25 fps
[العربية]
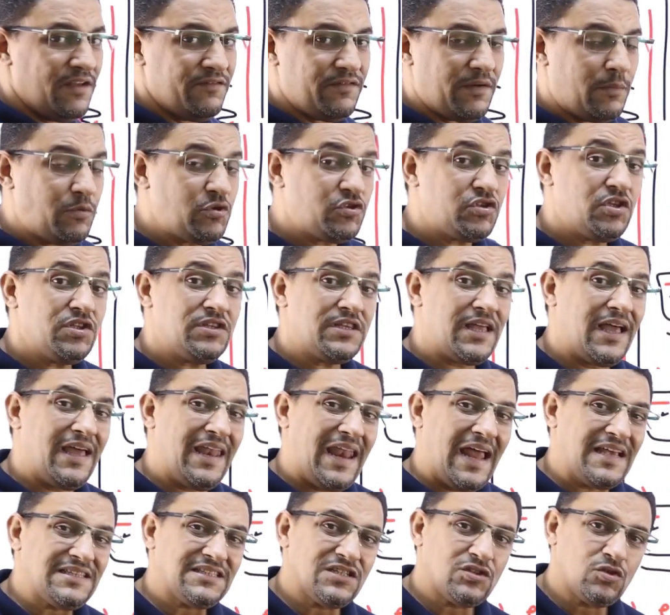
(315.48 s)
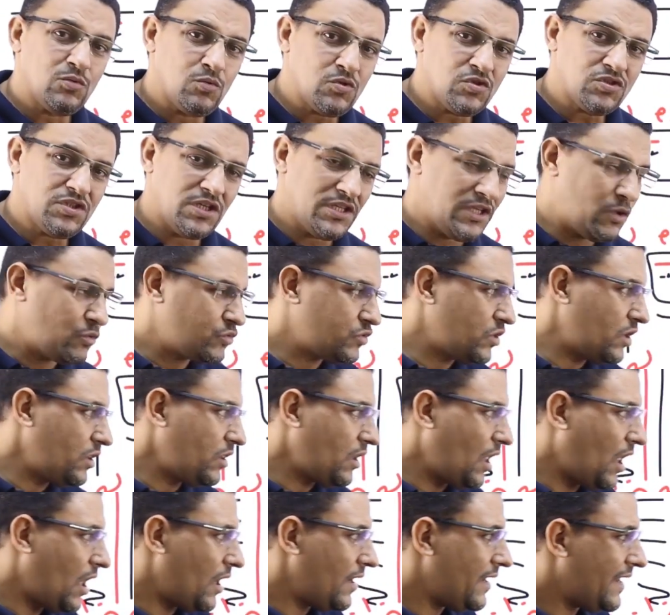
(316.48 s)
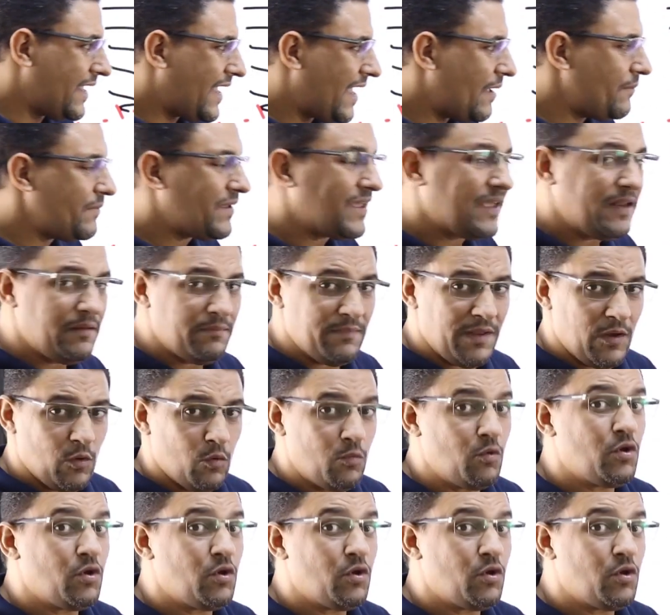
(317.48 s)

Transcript: فبص انت انا عايزك تبص احنا وصلنا لكام كلمه